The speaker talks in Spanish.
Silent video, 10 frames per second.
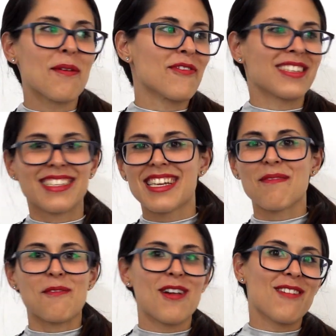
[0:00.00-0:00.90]
me fascina,
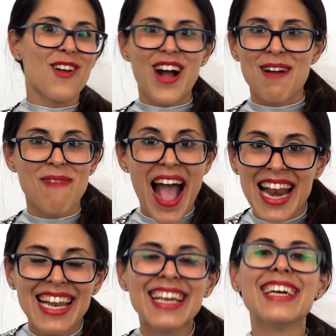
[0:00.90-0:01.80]
me vuelve loca
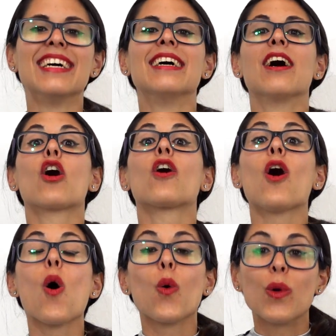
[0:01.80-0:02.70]
mal,
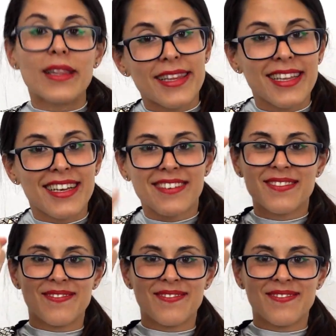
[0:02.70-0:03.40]
hold.